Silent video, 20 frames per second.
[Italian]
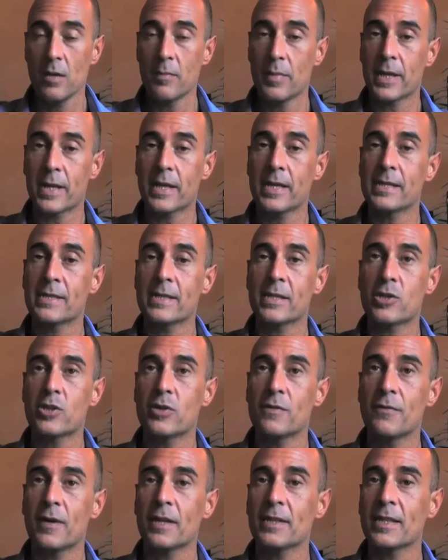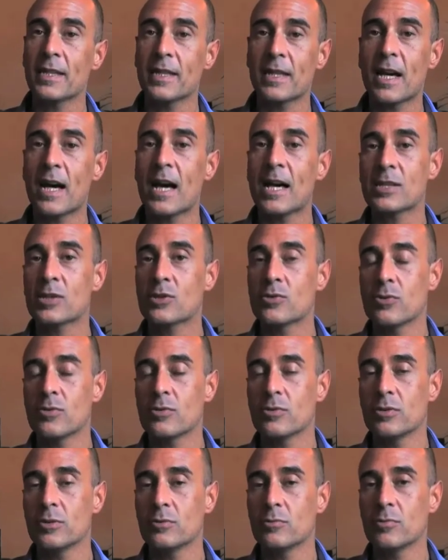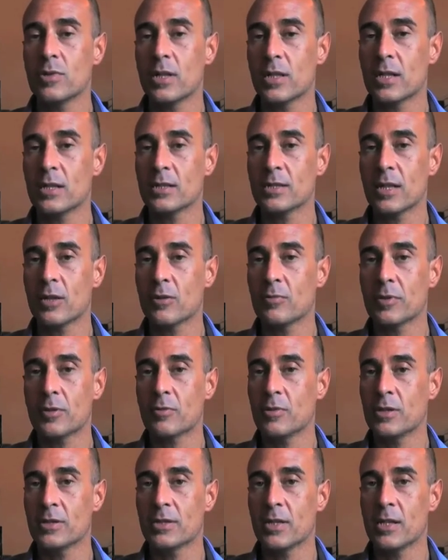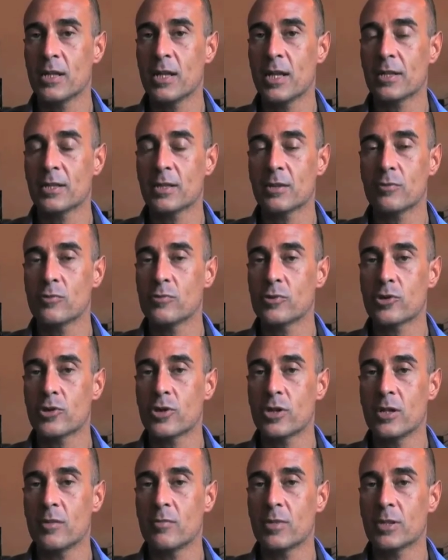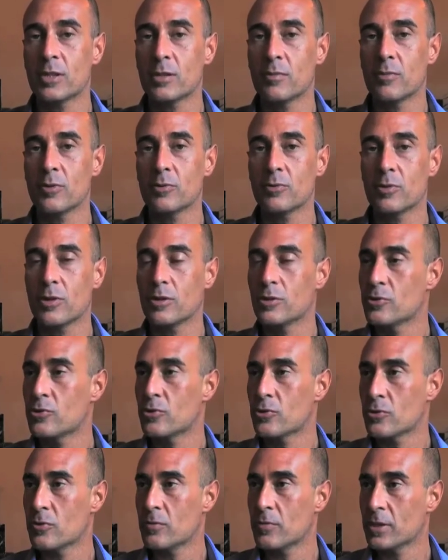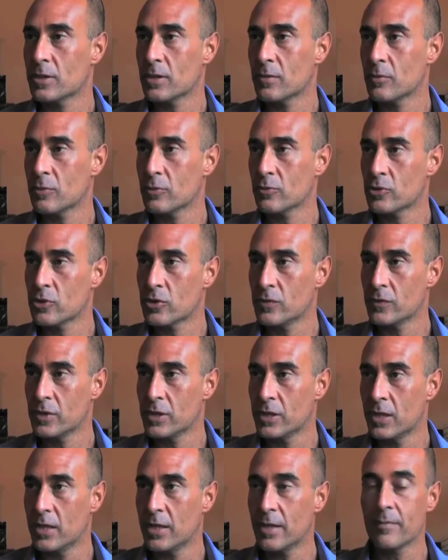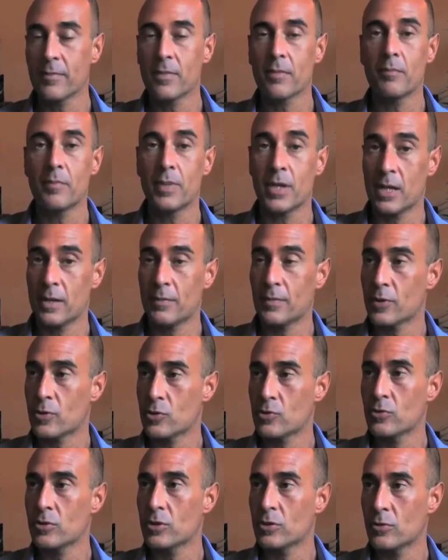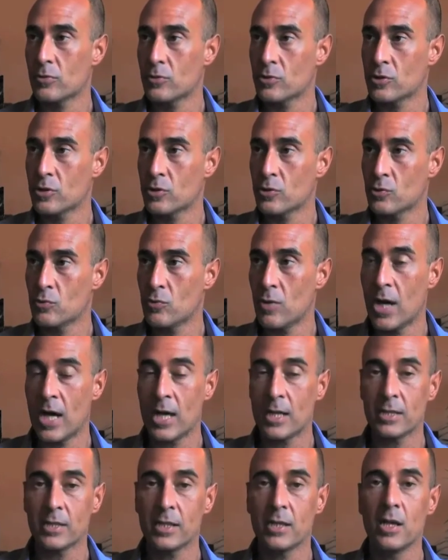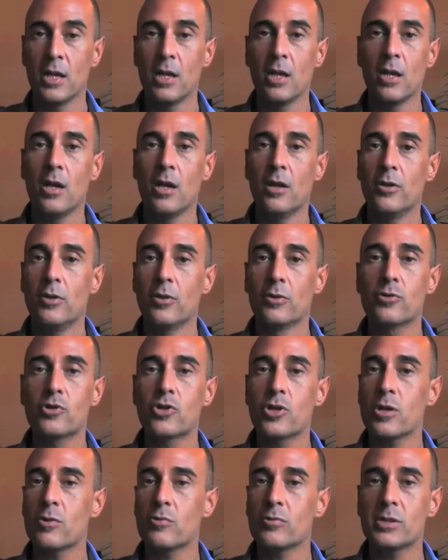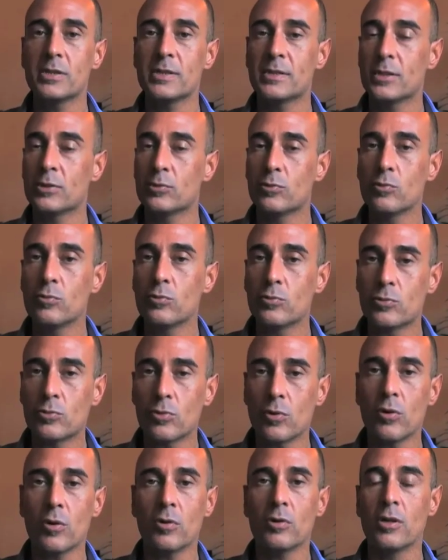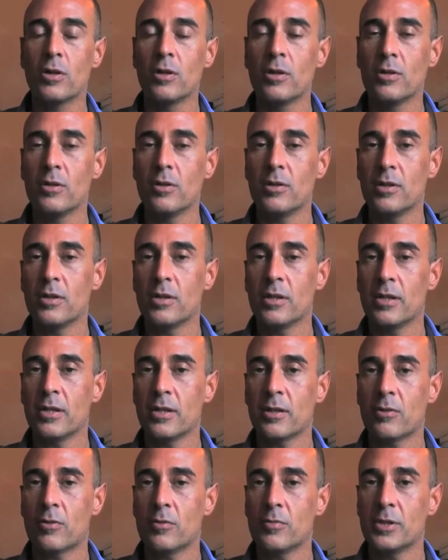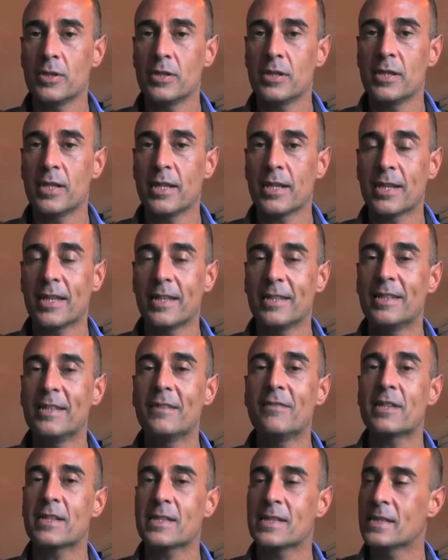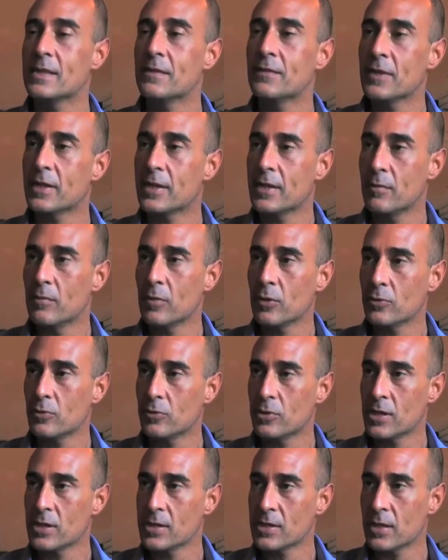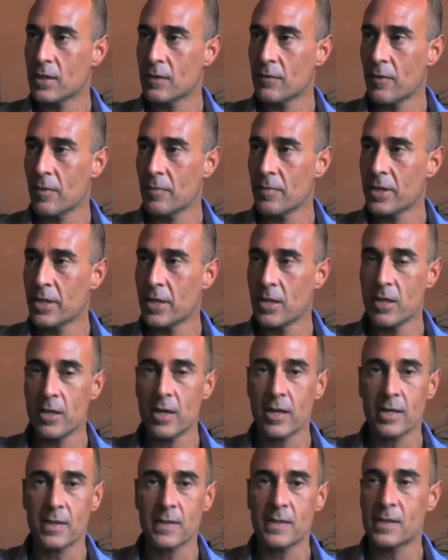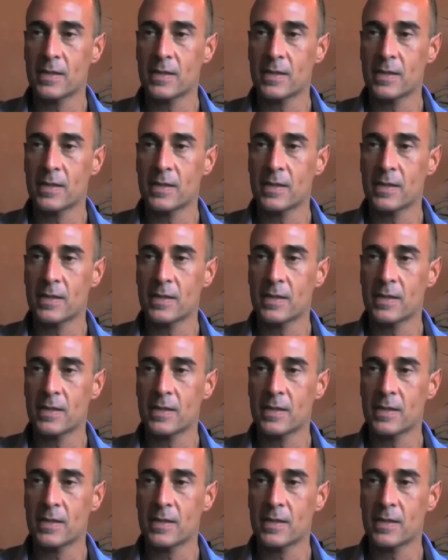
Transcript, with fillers: Perché se ci fate caso, in una realtà come quella italiana in cui c'è il matrimonio religioso il matrimonio civile per le persone eterosessuali, non c'è un istituto eh, come dire, che diversifichi il modo di essere famiglia, che